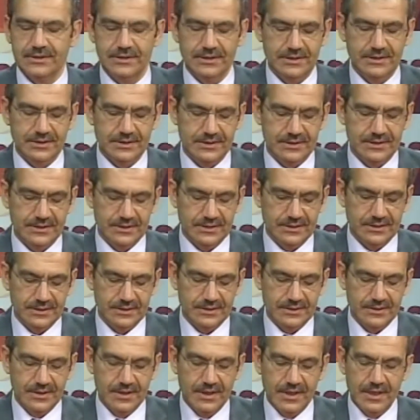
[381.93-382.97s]
E,
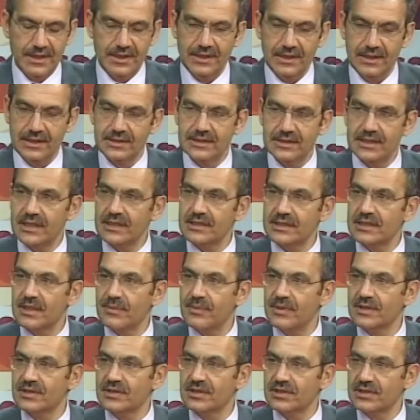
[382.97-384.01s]
ister istemez